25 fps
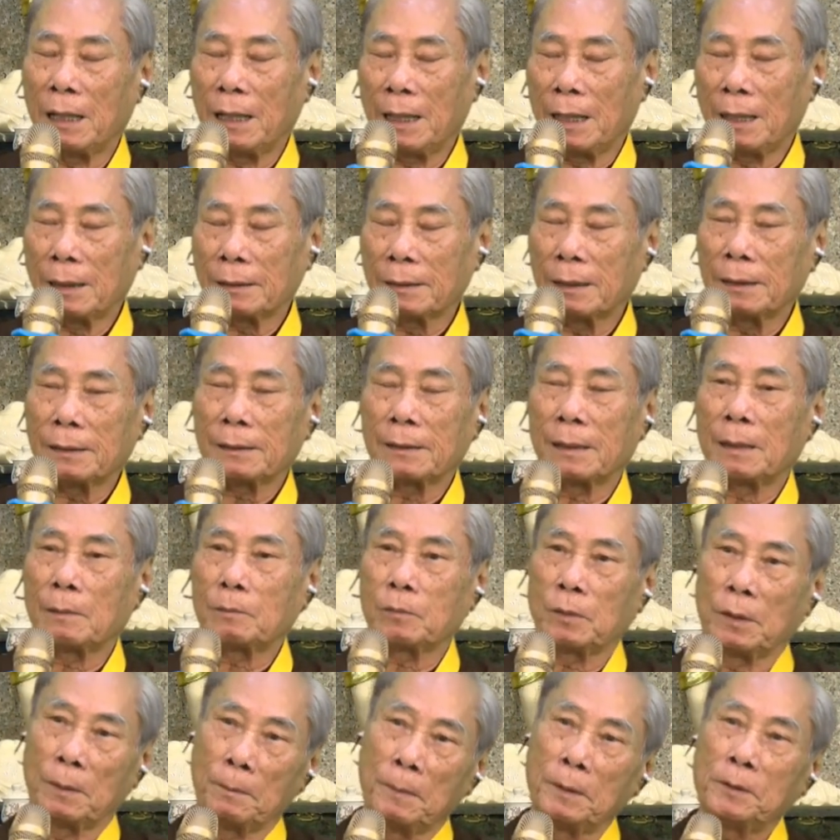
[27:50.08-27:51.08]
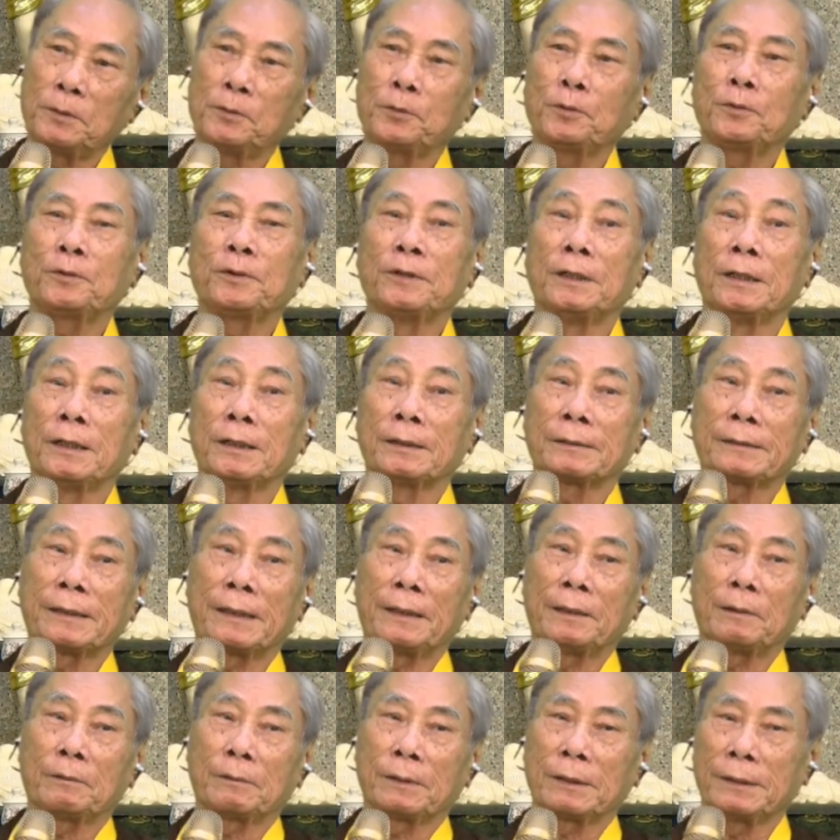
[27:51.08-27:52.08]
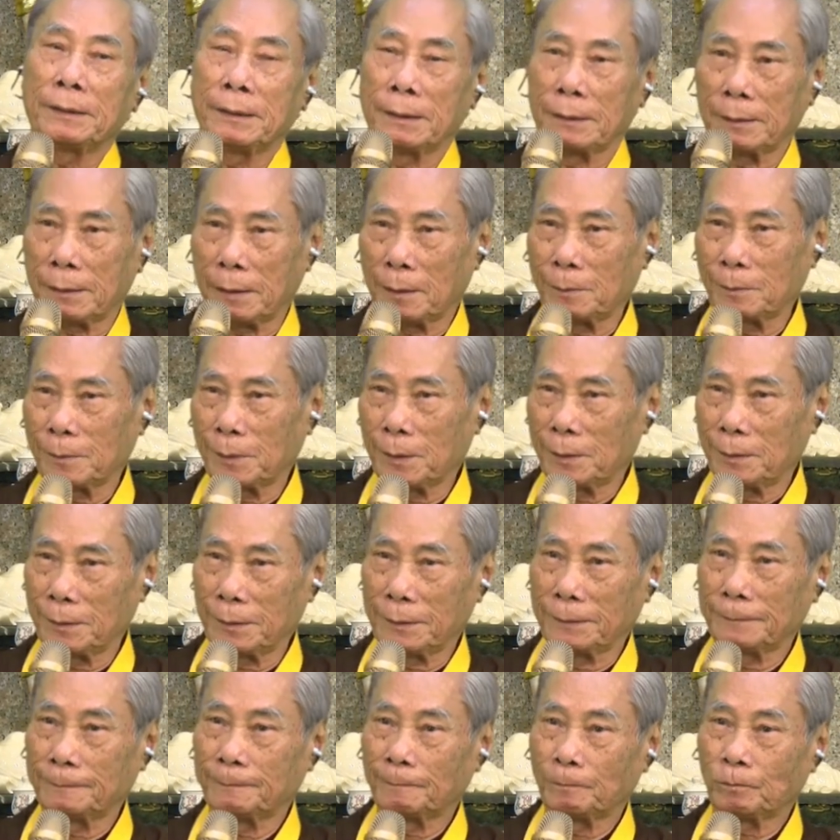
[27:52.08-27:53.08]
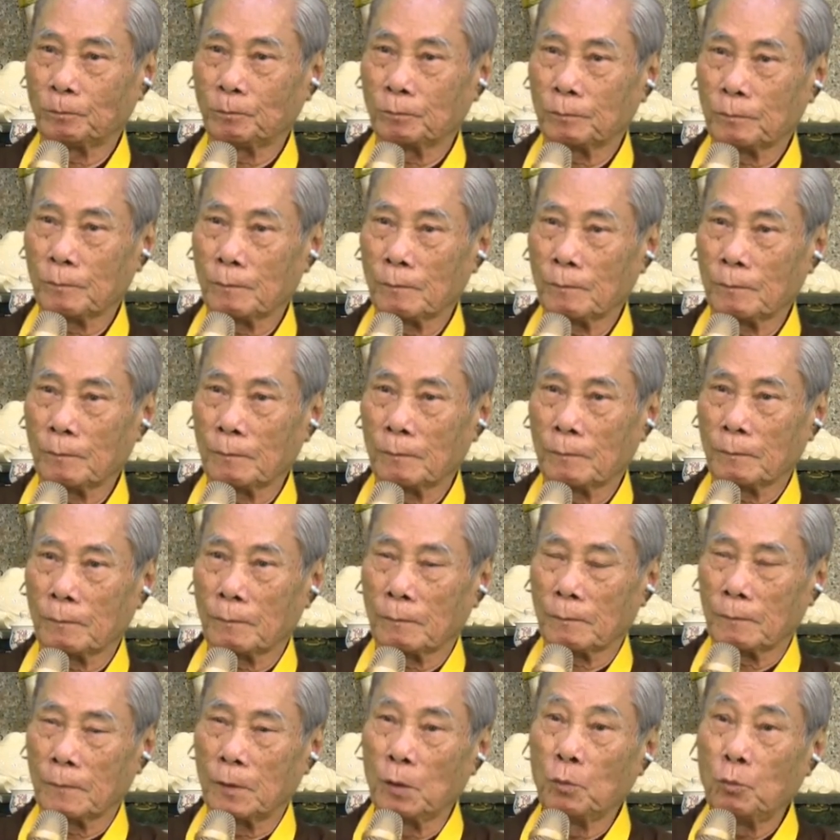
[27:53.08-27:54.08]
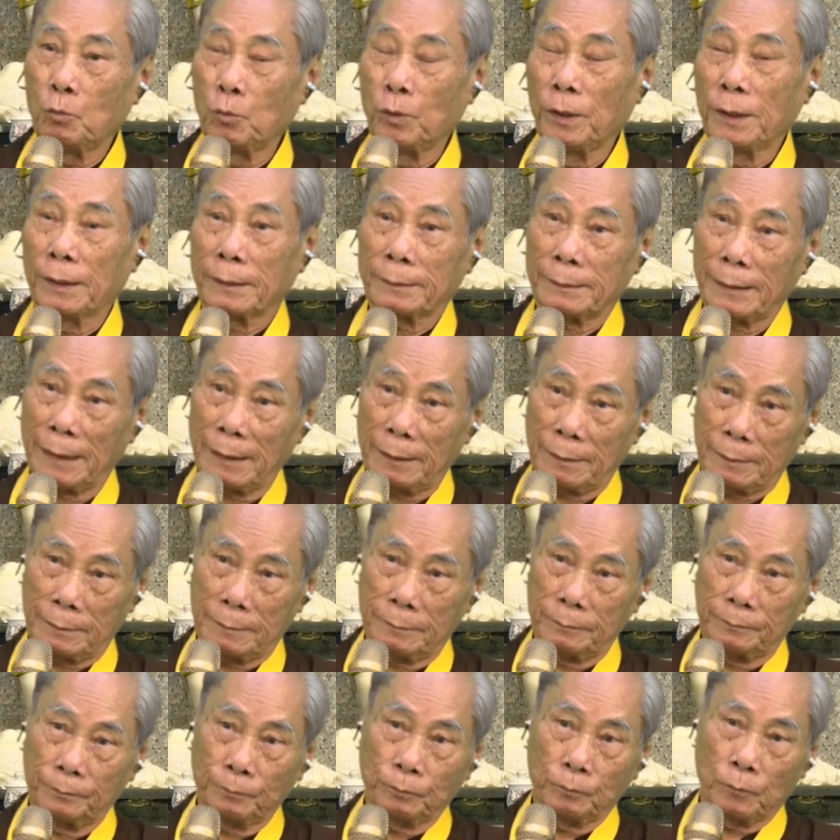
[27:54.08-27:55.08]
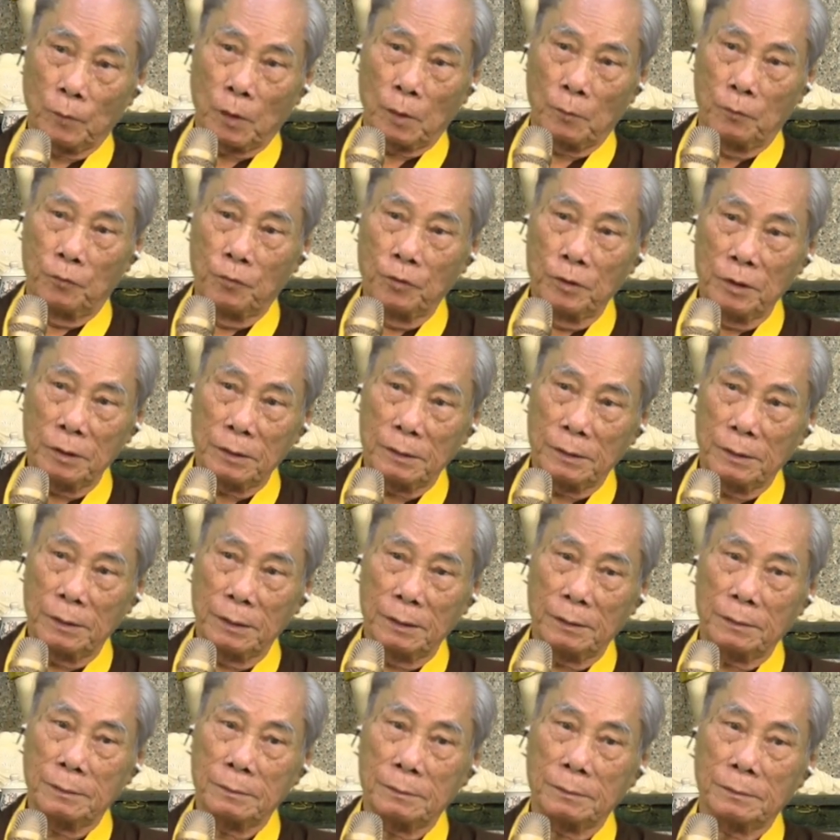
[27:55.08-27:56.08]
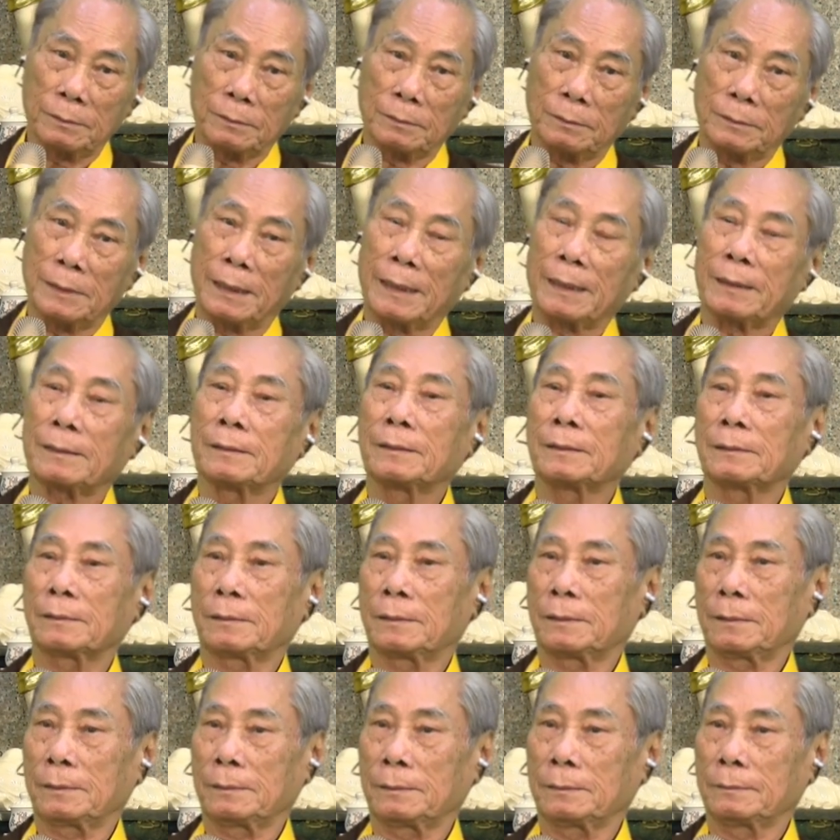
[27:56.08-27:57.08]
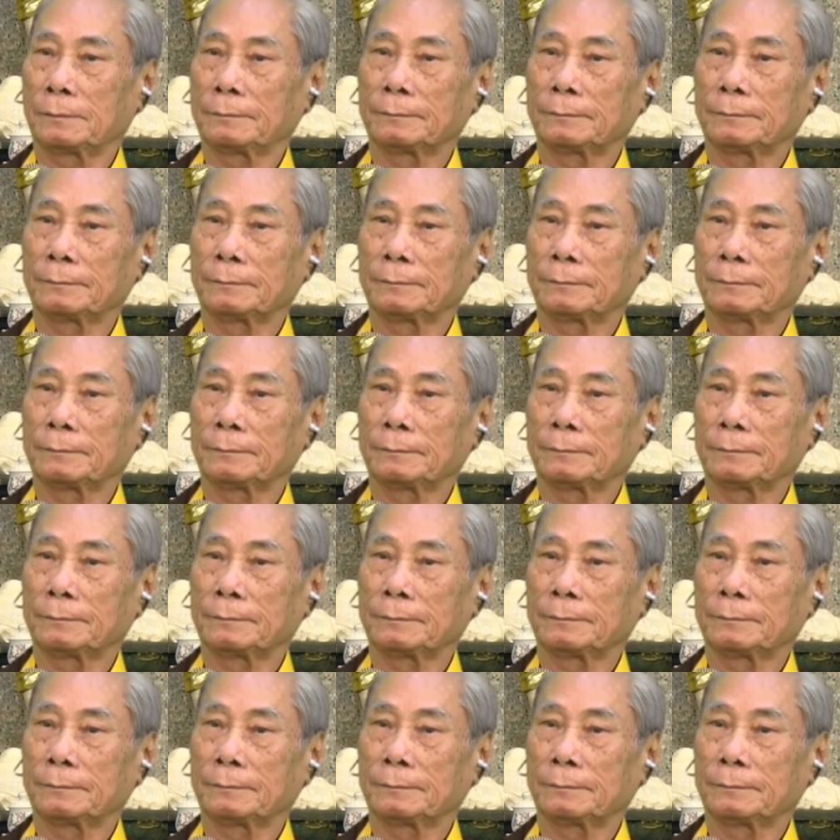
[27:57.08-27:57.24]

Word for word: ác đức độc nó mới xuất hiện theo cái Thiền Tông thôi, chứ nguyên tắc phước đức ác đức thôi.